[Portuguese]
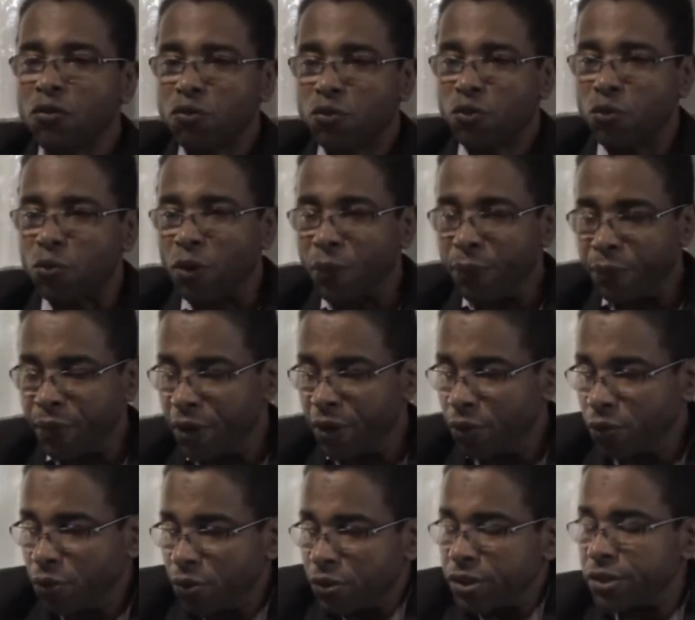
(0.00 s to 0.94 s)
Boa
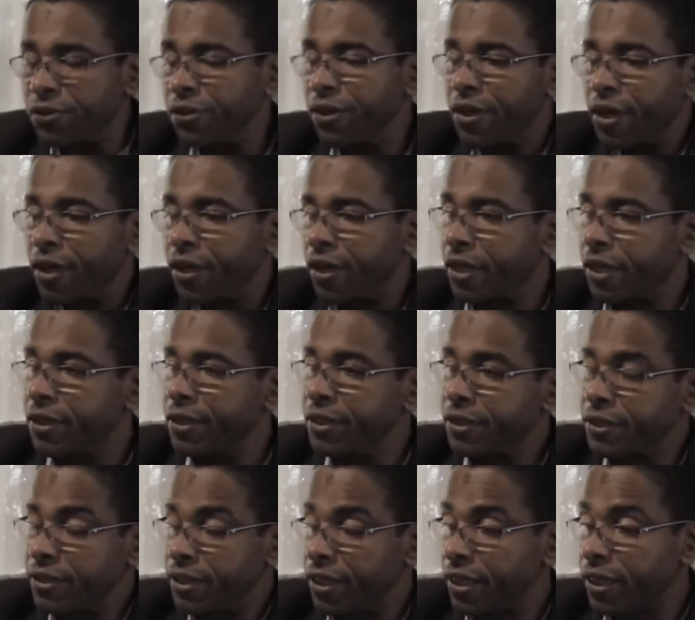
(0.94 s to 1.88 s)
pergunta, eu queria
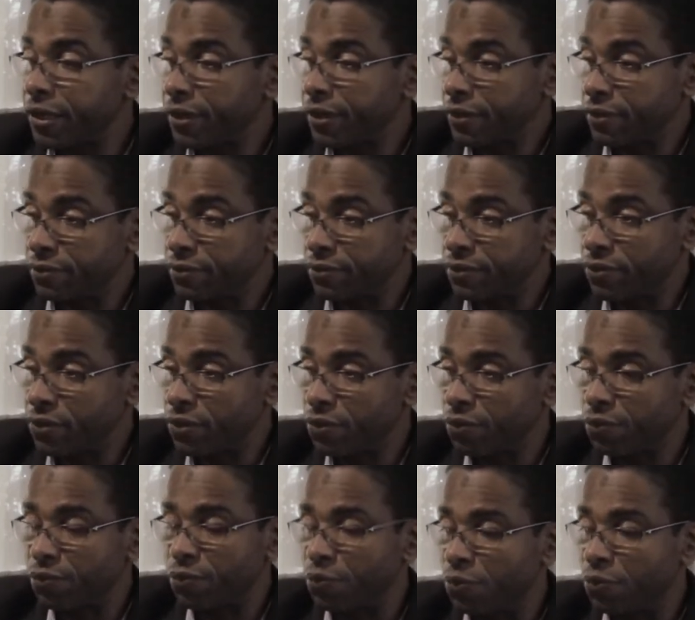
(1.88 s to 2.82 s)
agradecer
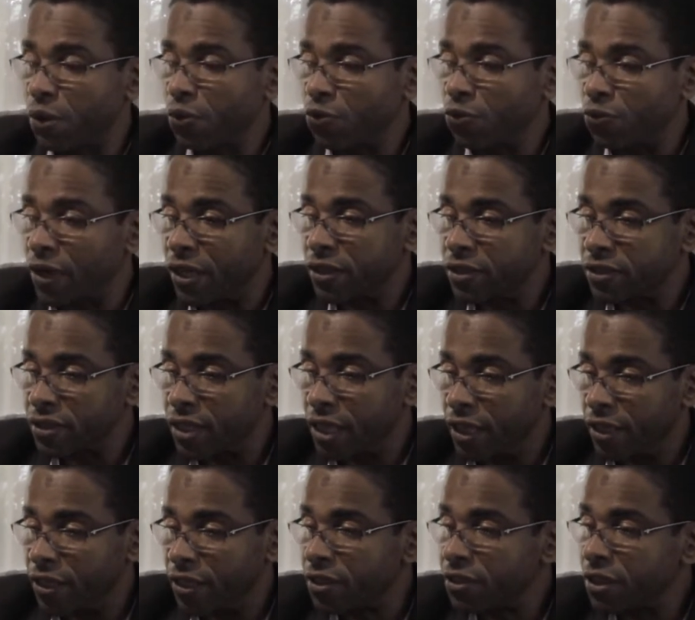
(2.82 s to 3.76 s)
pelo fato de estar
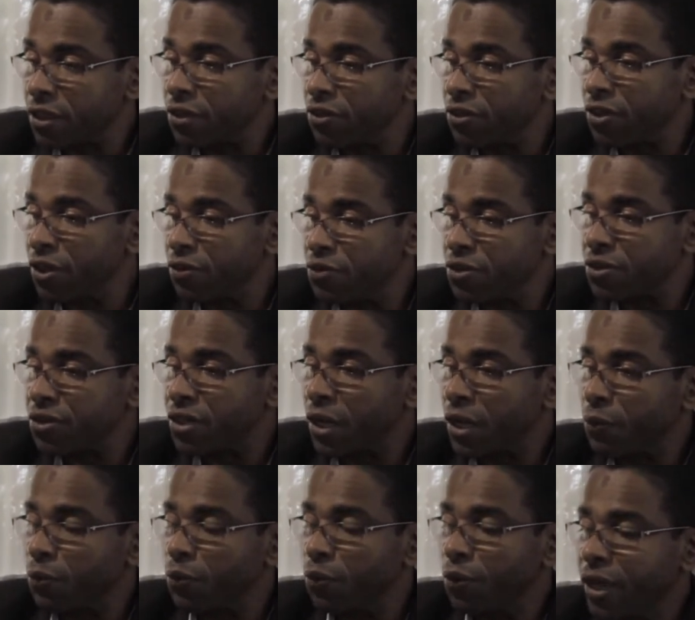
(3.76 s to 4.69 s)
aqui sendo
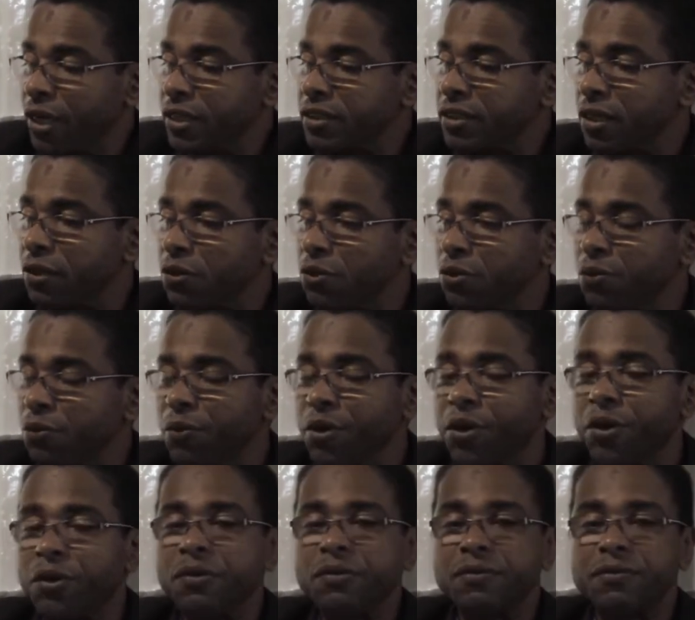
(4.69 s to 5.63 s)
entrevistado por um ex-aluno
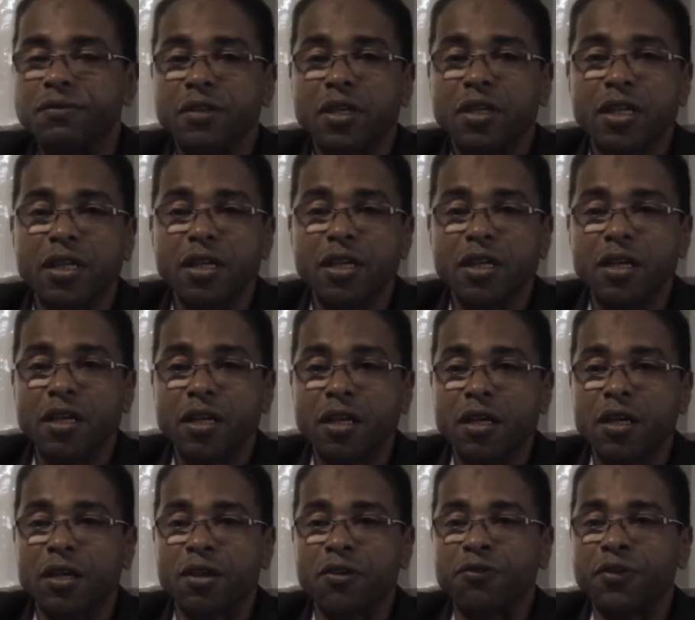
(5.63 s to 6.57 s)
meu
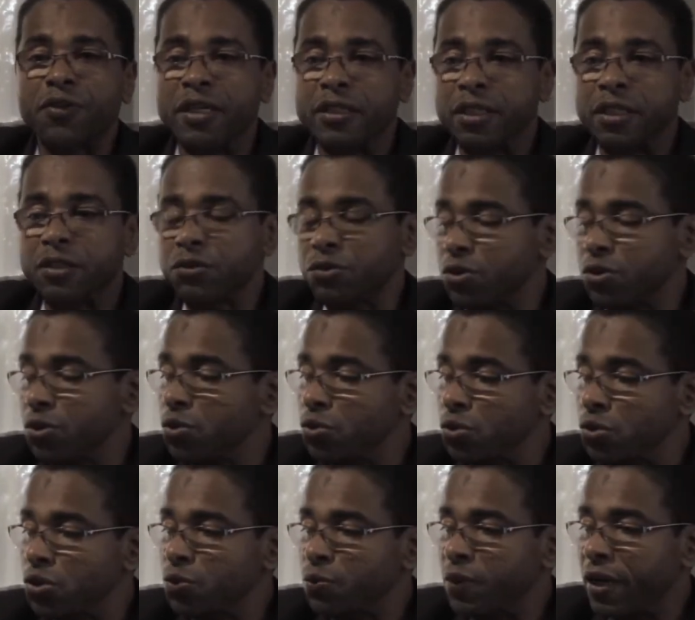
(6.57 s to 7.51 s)
e fazendo os
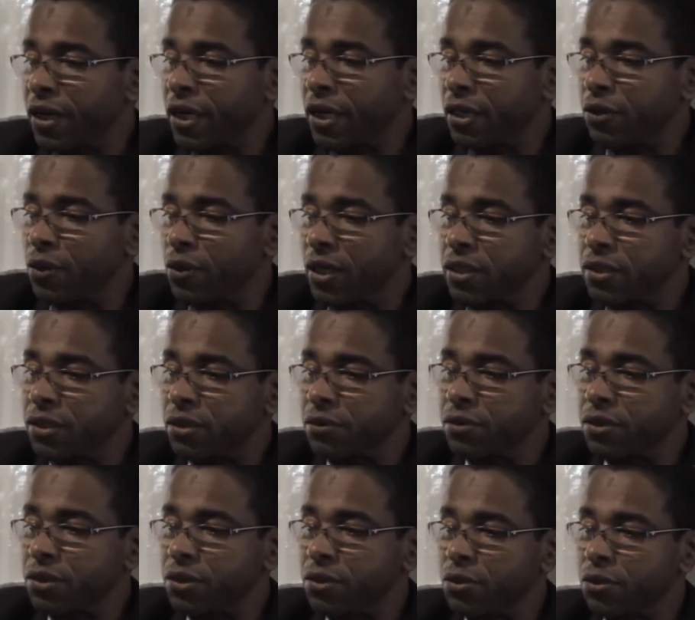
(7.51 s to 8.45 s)
estudos para a
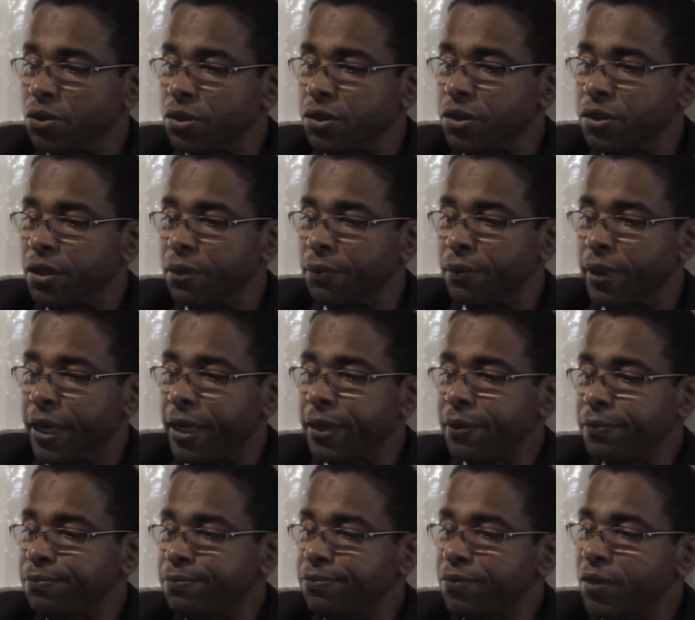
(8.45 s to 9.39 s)
graduação de CIDOS
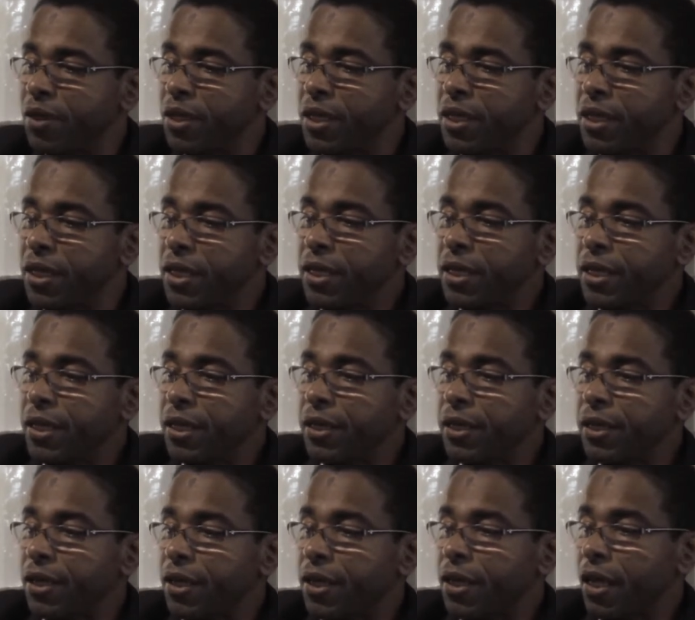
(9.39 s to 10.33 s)
também.
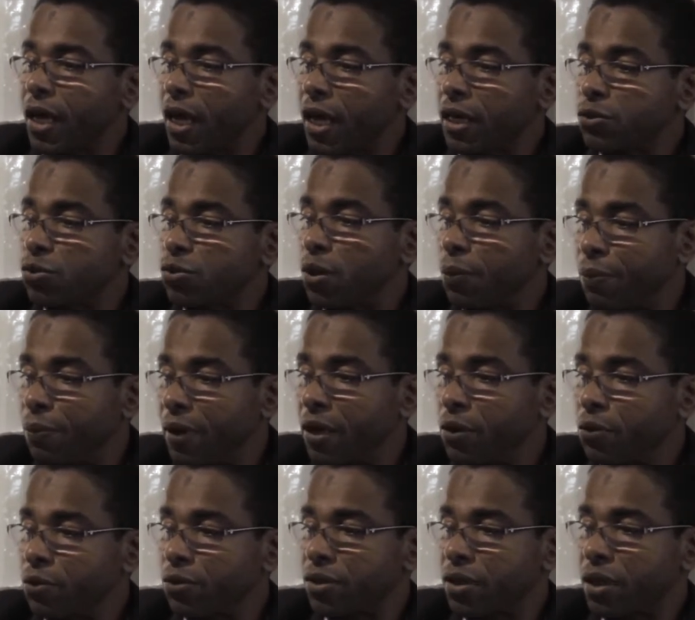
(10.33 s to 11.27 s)
E a sua
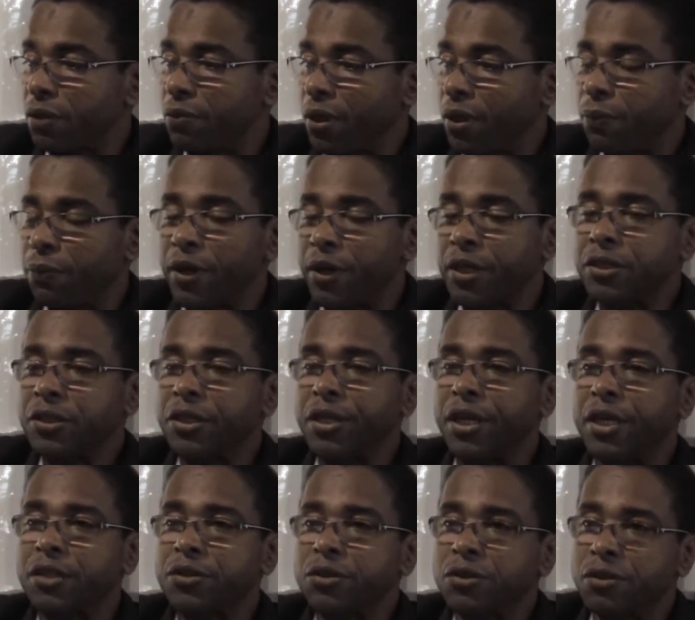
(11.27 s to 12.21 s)
pergunta é bem
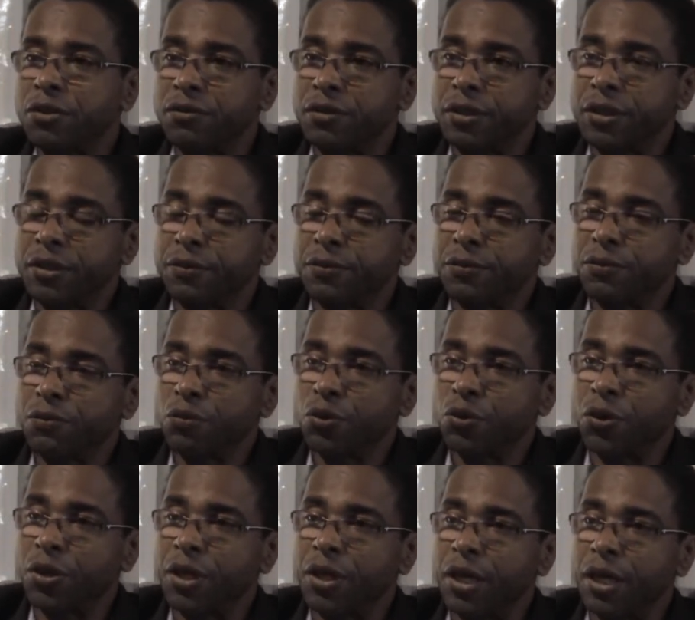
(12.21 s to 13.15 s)
pertinente, Giovanni,
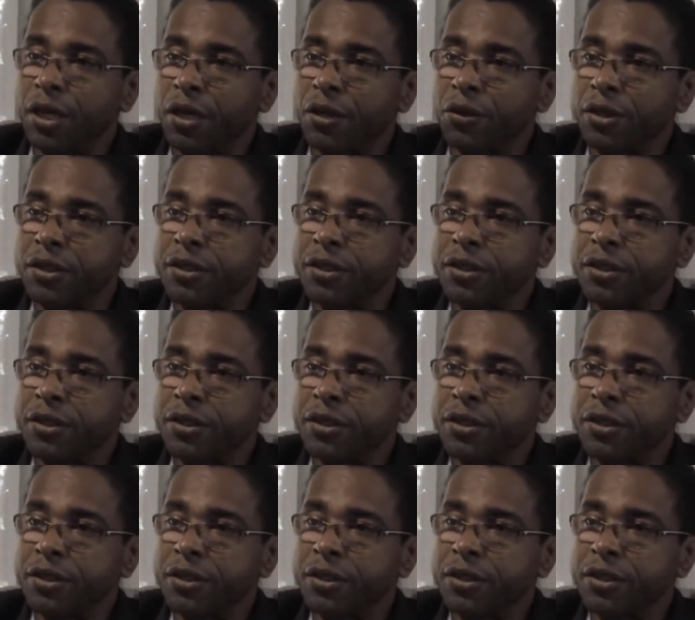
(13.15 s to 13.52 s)
porque nós